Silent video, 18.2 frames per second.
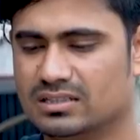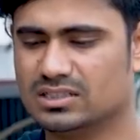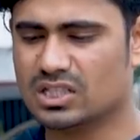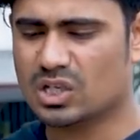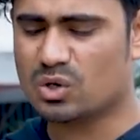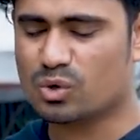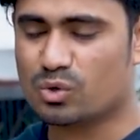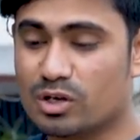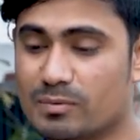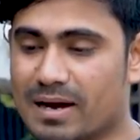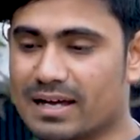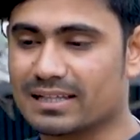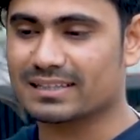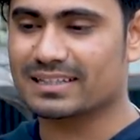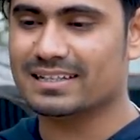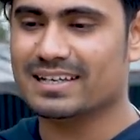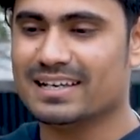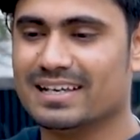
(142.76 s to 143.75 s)
चलो कोई बात
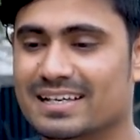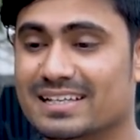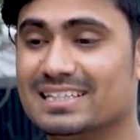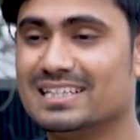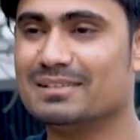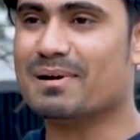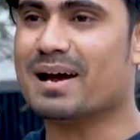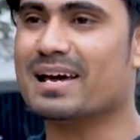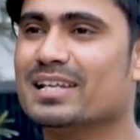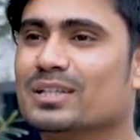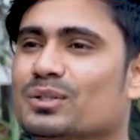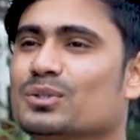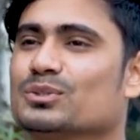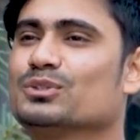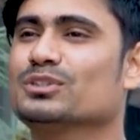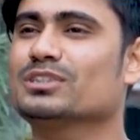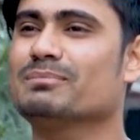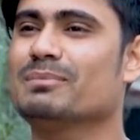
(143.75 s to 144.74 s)
नहीं इसी बहाने
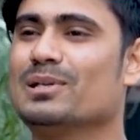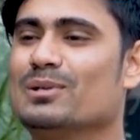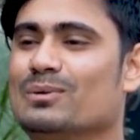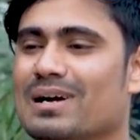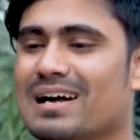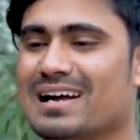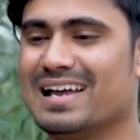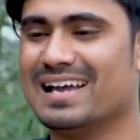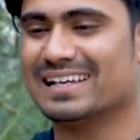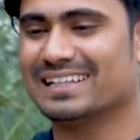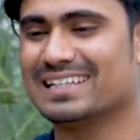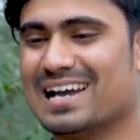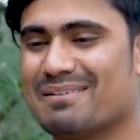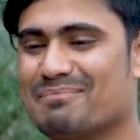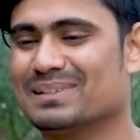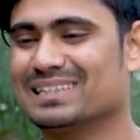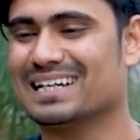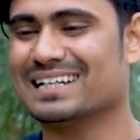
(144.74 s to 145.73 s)
दोस्तों से मिल लूँगा
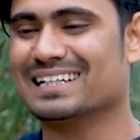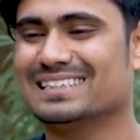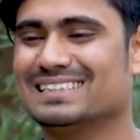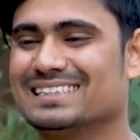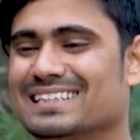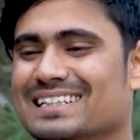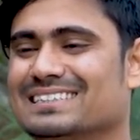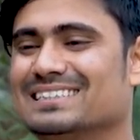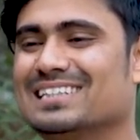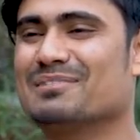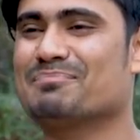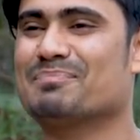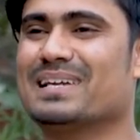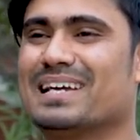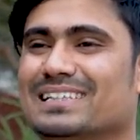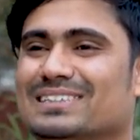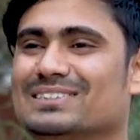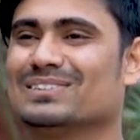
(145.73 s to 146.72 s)
क्या पता किसी ने
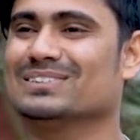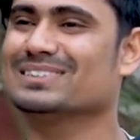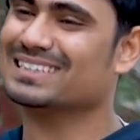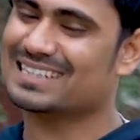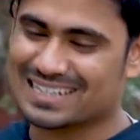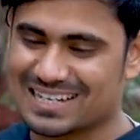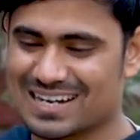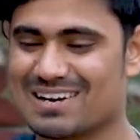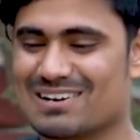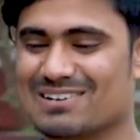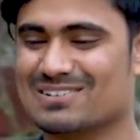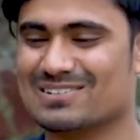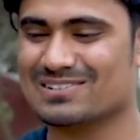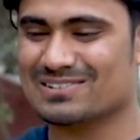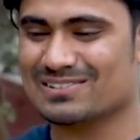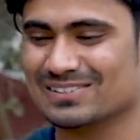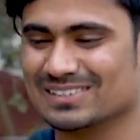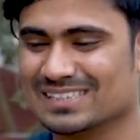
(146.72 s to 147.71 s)
सरप्राइज सोच रखा हो